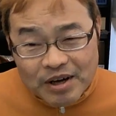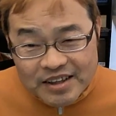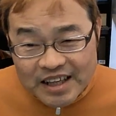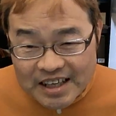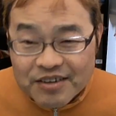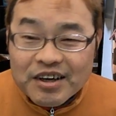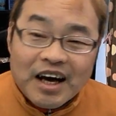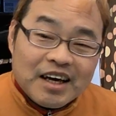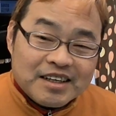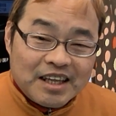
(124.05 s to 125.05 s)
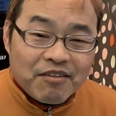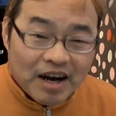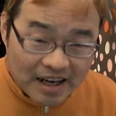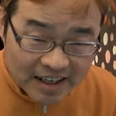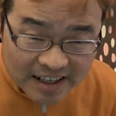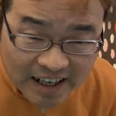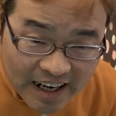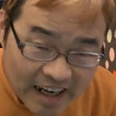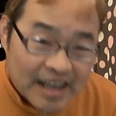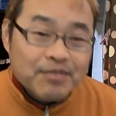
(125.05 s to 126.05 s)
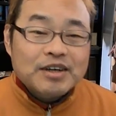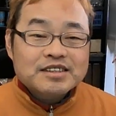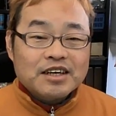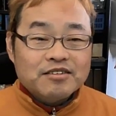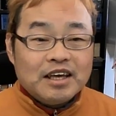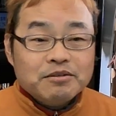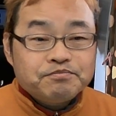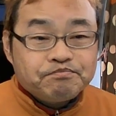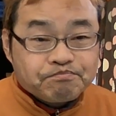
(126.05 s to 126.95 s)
慢できる範囲ではありますけどね。